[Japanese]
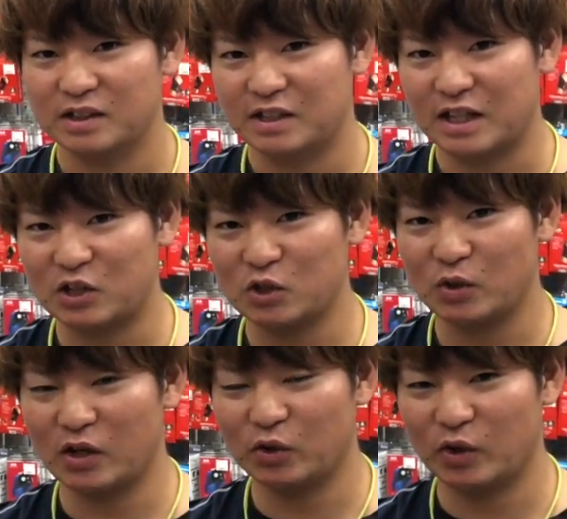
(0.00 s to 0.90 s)
野球を
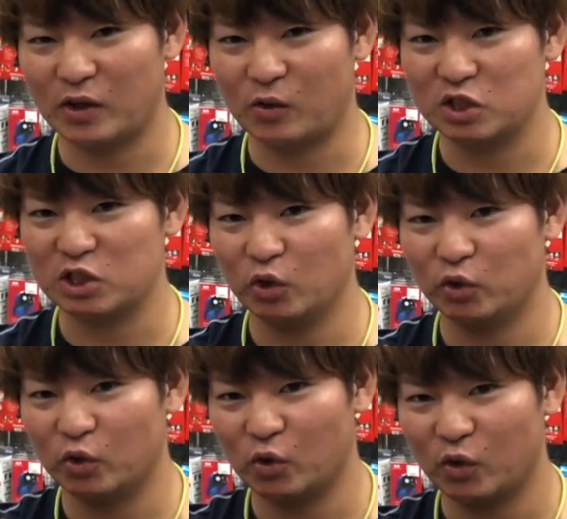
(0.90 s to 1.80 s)
やると結構素
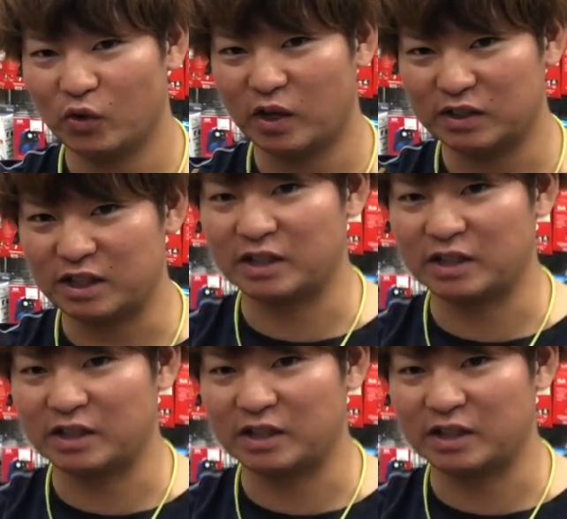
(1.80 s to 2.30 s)
人扱い